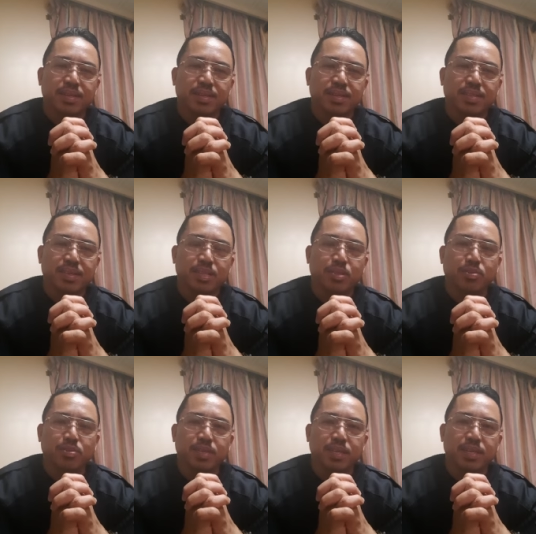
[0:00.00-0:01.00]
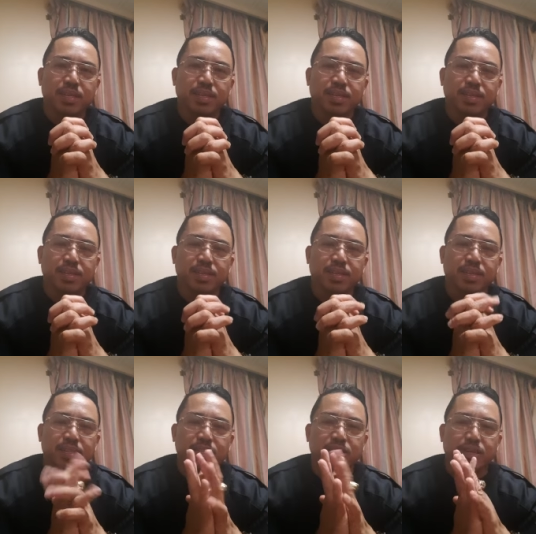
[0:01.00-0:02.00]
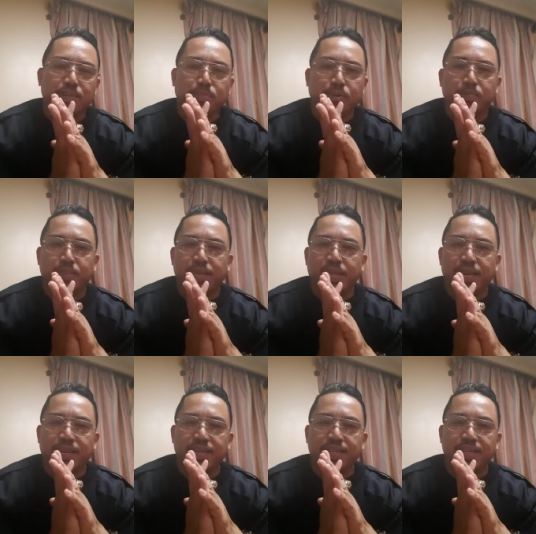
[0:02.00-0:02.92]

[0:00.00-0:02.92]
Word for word: sad to say, dinis-approve nila.